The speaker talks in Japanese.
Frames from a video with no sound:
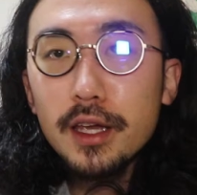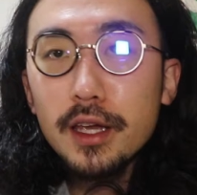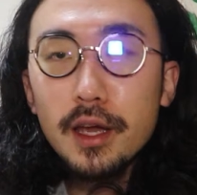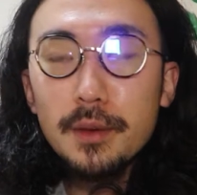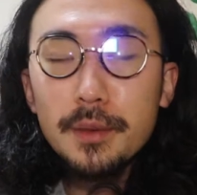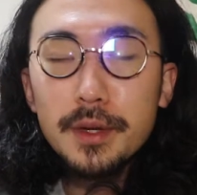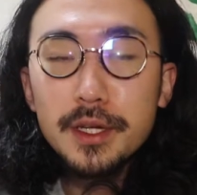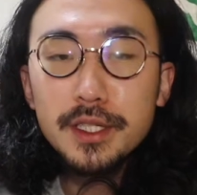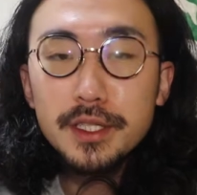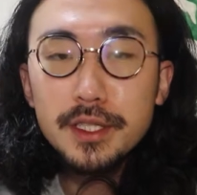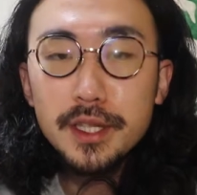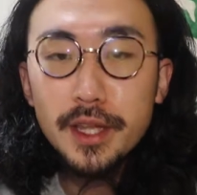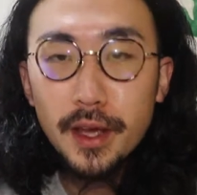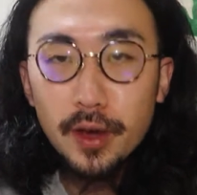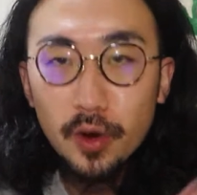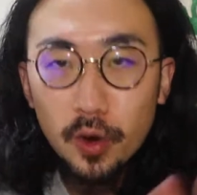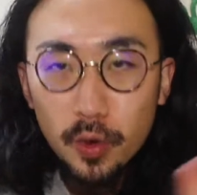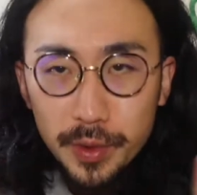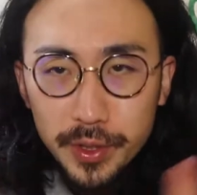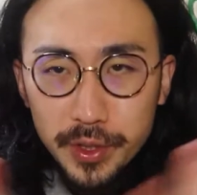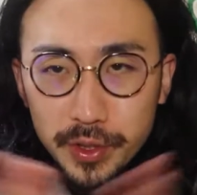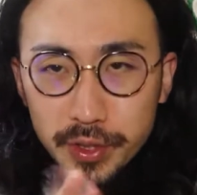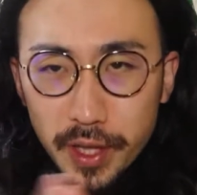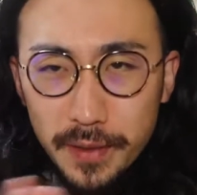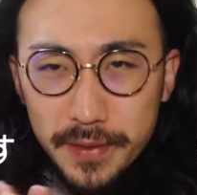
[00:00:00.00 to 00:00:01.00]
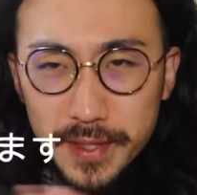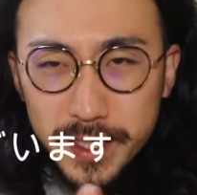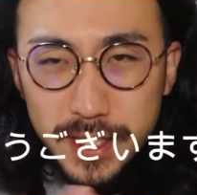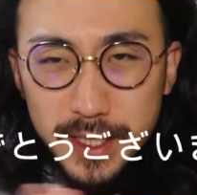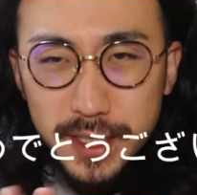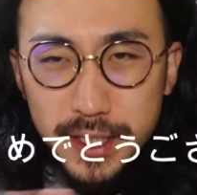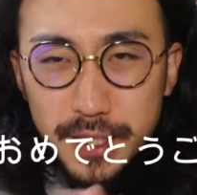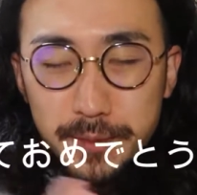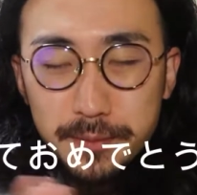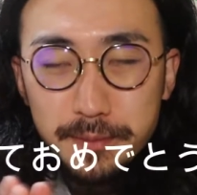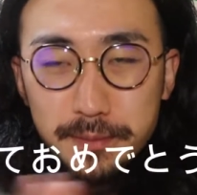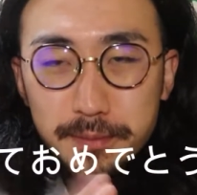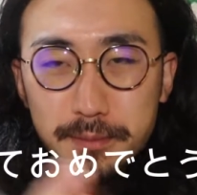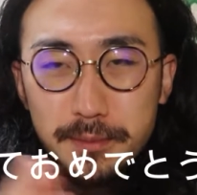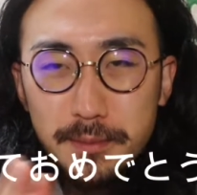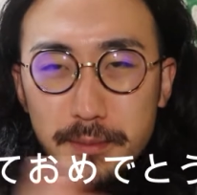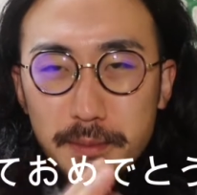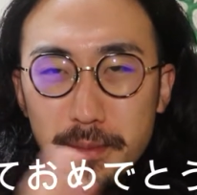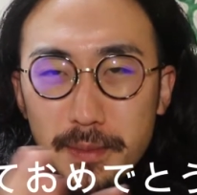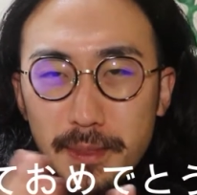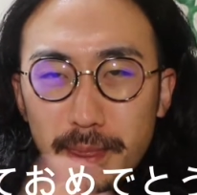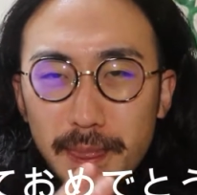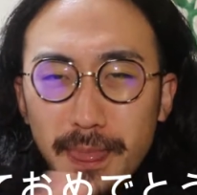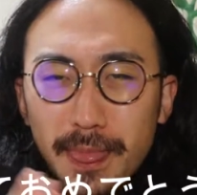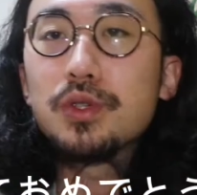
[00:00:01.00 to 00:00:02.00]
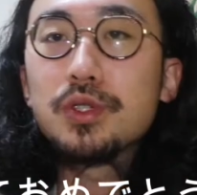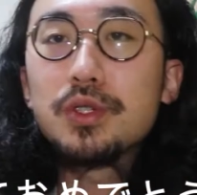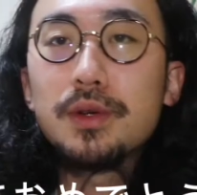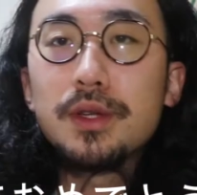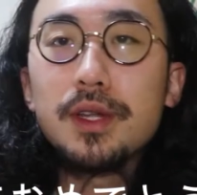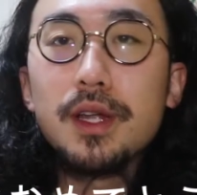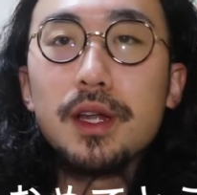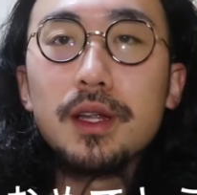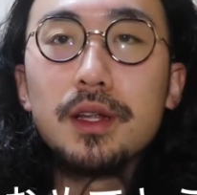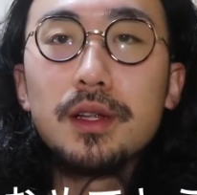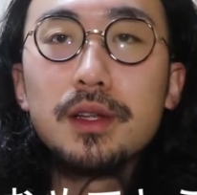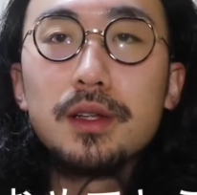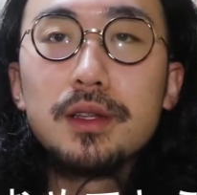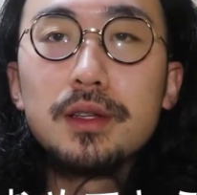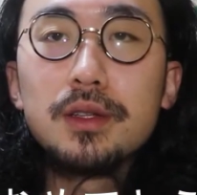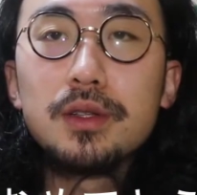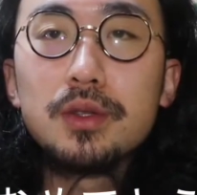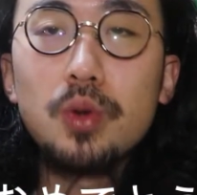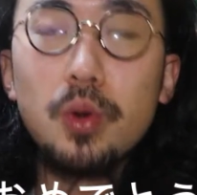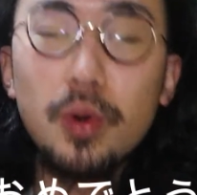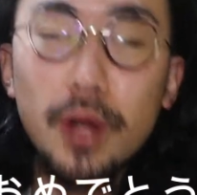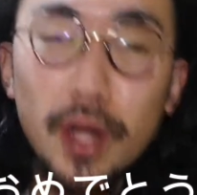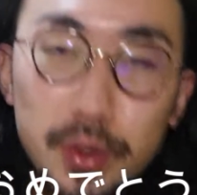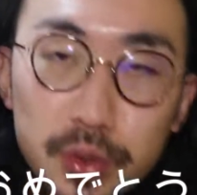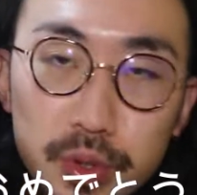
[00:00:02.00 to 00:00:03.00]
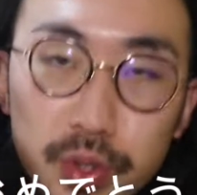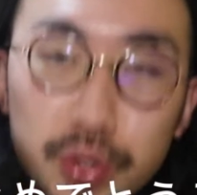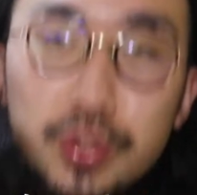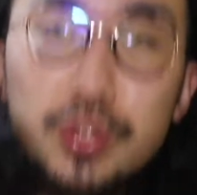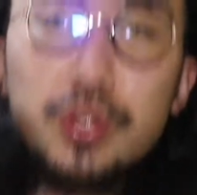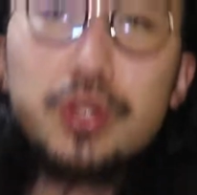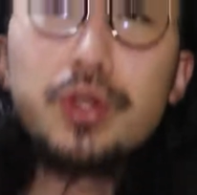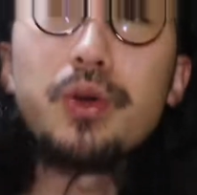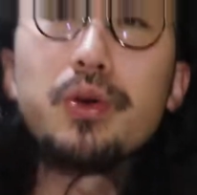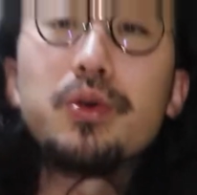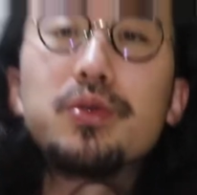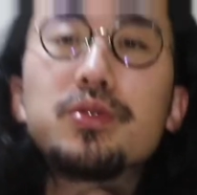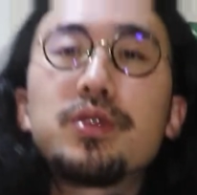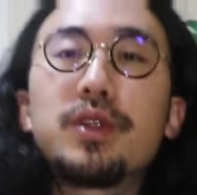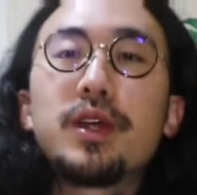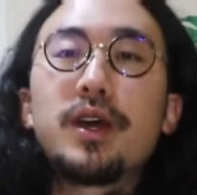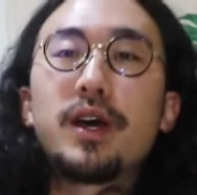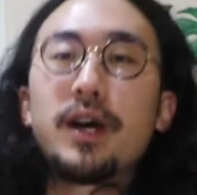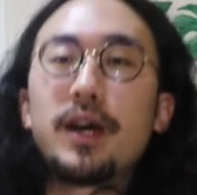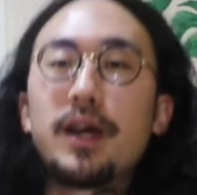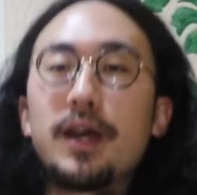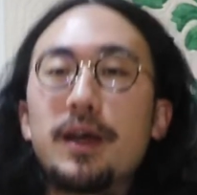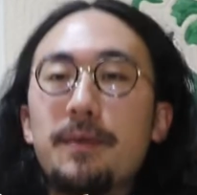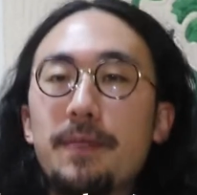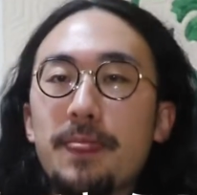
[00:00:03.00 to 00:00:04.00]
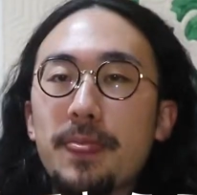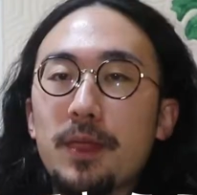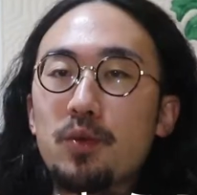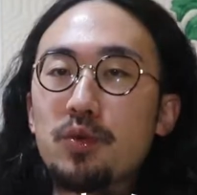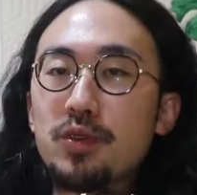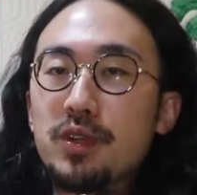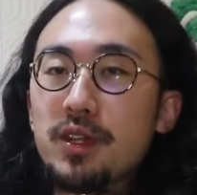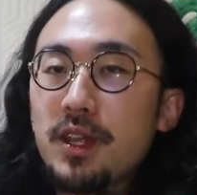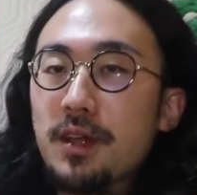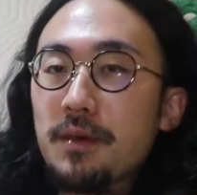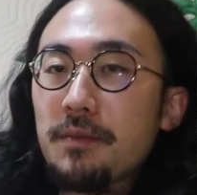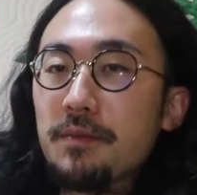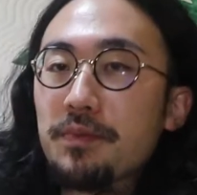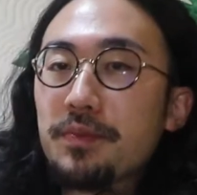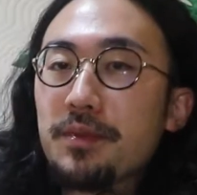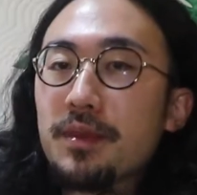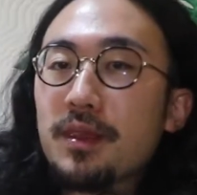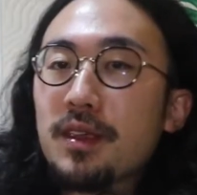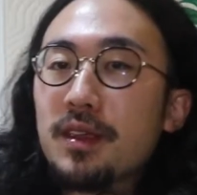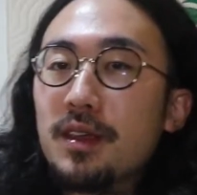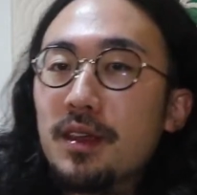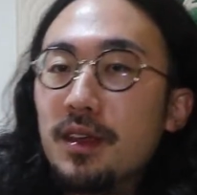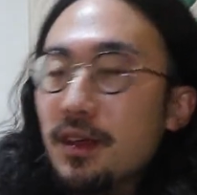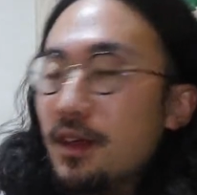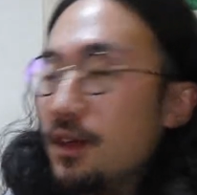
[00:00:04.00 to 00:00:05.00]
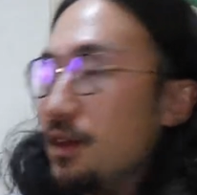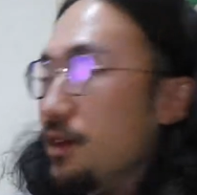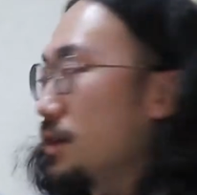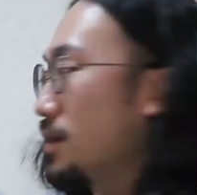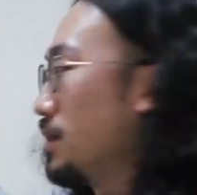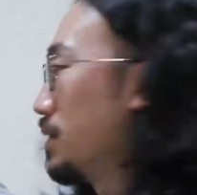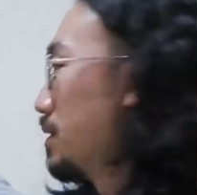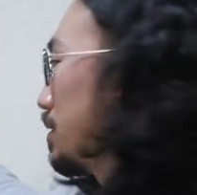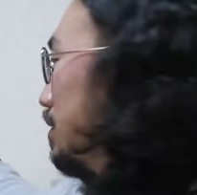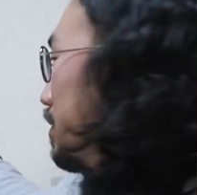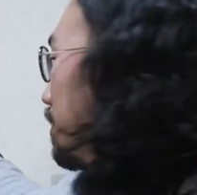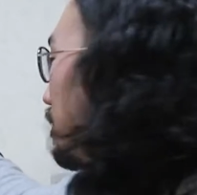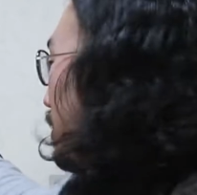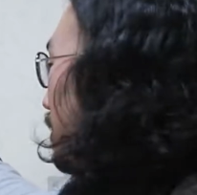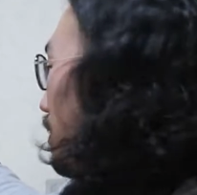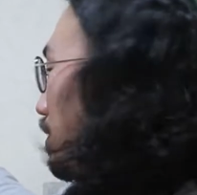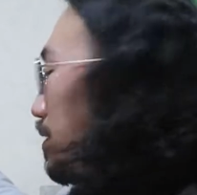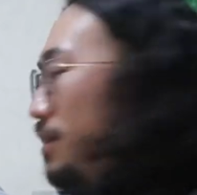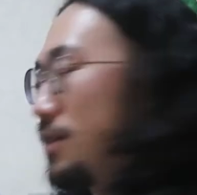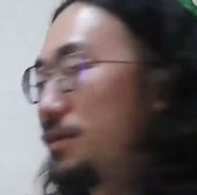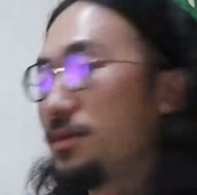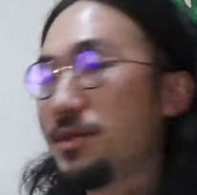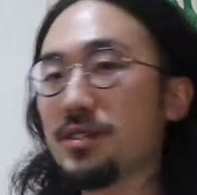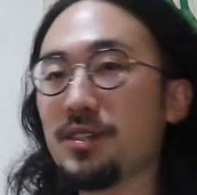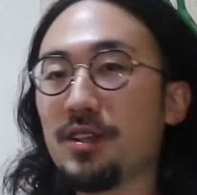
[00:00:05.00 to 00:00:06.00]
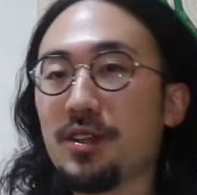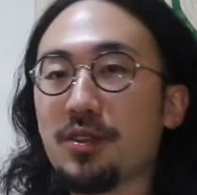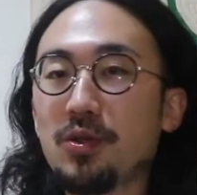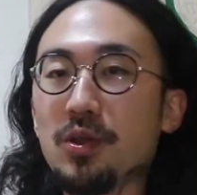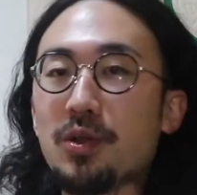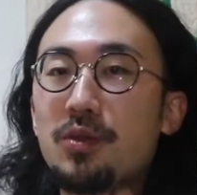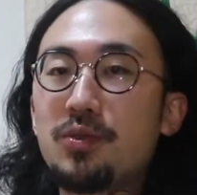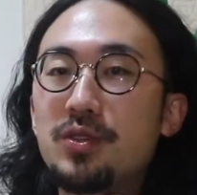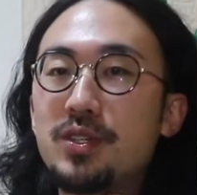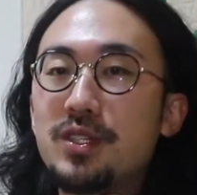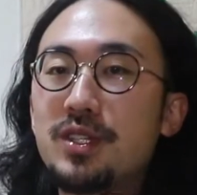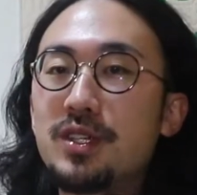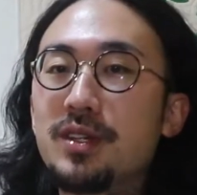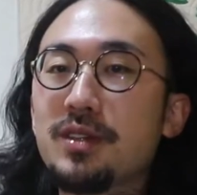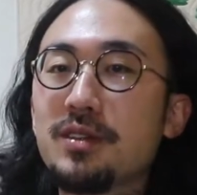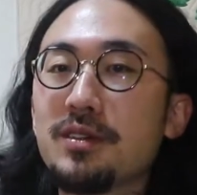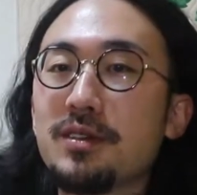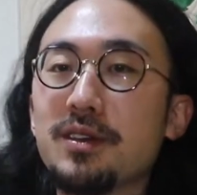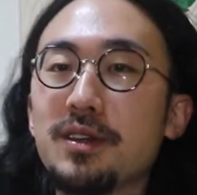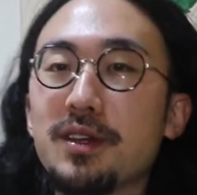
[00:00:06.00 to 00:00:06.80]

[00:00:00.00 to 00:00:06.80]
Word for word: けましておめでとうございます今年はねトラウということではいここにねありますねトラウそ